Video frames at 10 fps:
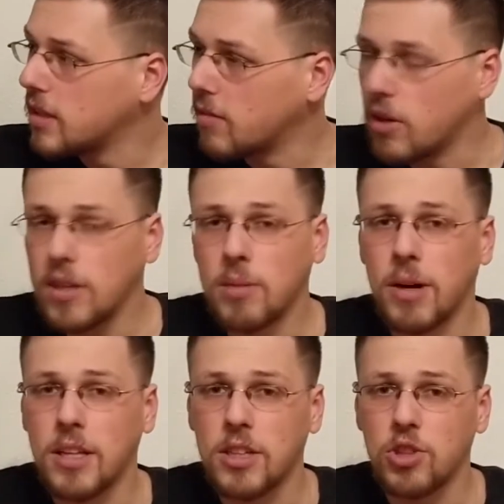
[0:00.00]
Da wollte ich
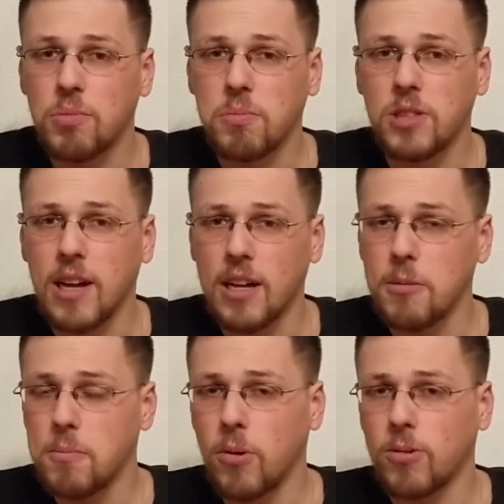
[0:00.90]
mal den
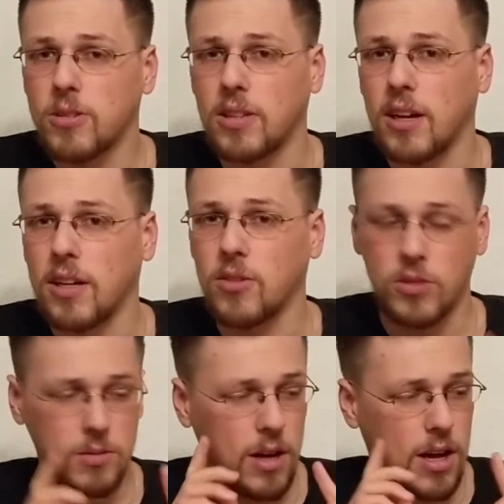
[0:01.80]
Standpunkt sagen.
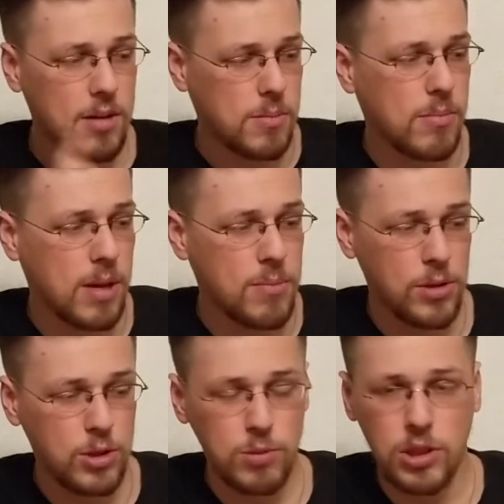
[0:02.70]
Und zwar, mein
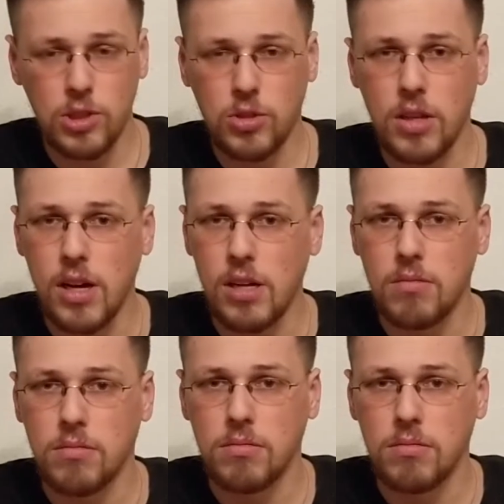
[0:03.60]
Bildschirm steht schon da.